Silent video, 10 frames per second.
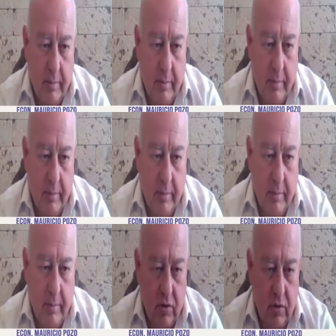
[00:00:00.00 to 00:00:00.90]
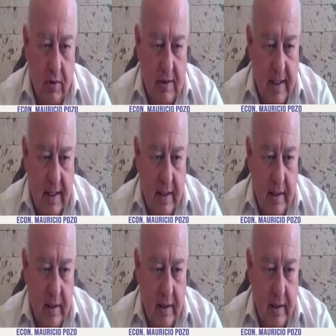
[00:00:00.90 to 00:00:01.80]
Pero lo de fondo es
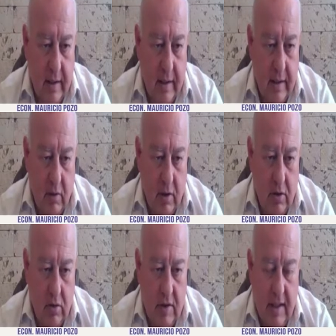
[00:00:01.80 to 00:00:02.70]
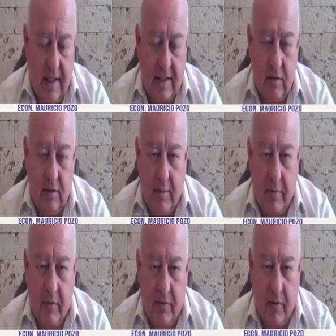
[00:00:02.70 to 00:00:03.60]
que eh, cuando usted hace una
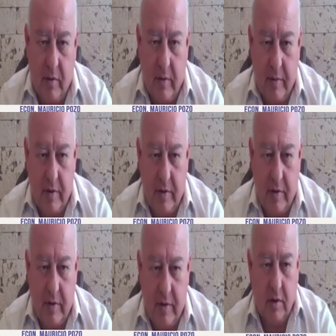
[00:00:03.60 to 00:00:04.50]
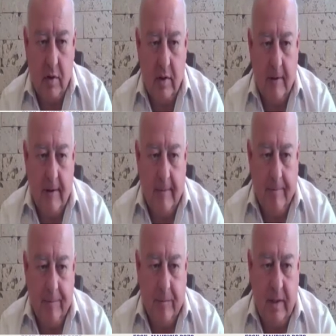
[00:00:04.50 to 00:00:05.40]
proforma de presupuesto,
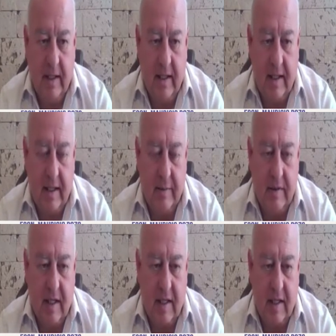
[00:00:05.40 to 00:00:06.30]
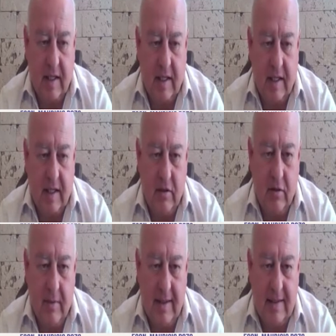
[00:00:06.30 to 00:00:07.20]
tiene que tratar de ser lo
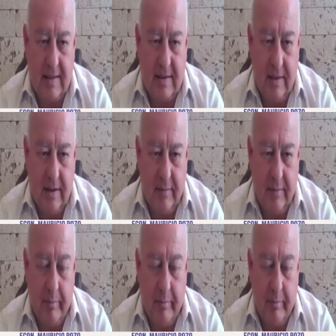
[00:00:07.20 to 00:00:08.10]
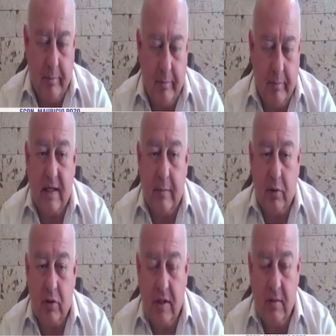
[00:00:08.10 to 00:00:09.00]
más prudente
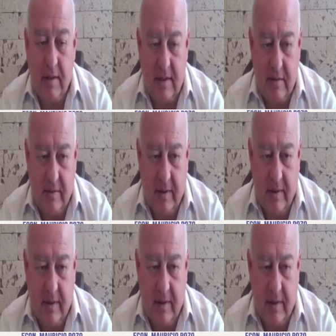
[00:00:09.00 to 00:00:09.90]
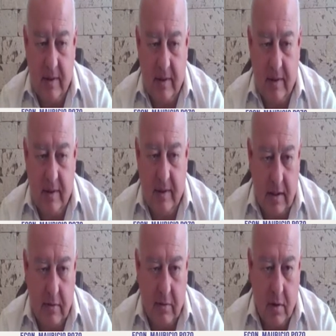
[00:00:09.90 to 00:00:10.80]
posible, si vale el
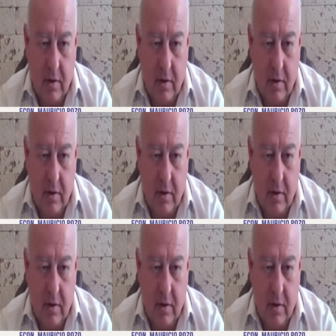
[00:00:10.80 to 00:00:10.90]
calificativo,